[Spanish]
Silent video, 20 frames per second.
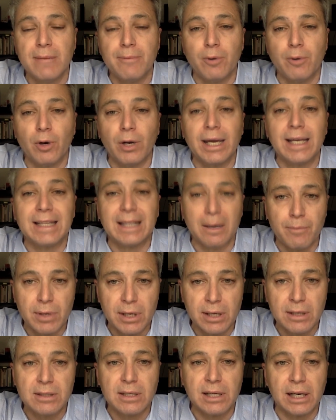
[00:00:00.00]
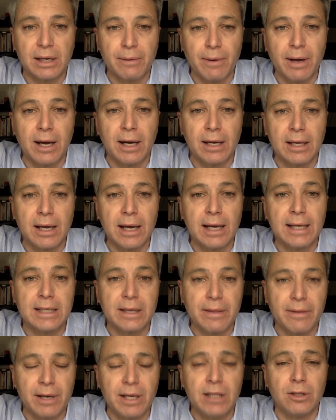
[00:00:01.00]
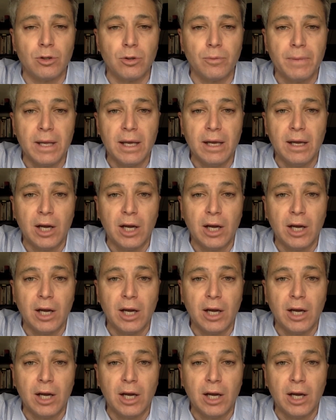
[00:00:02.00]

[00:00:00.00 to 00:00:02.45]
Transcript: porque también se rebajaría ese delito.